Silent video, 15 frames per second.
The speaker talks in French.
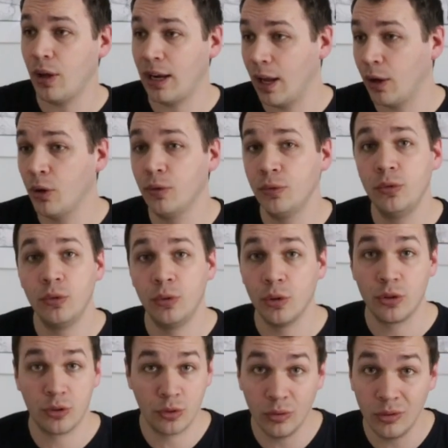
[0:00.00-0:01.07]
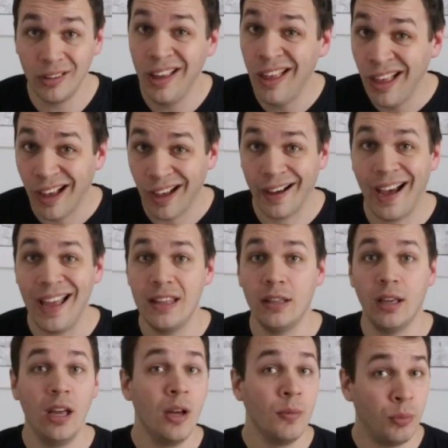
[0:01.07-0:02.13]
la revenue de son
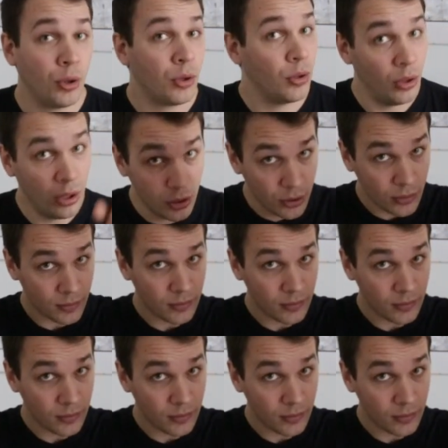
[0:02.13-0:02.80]
règne pour que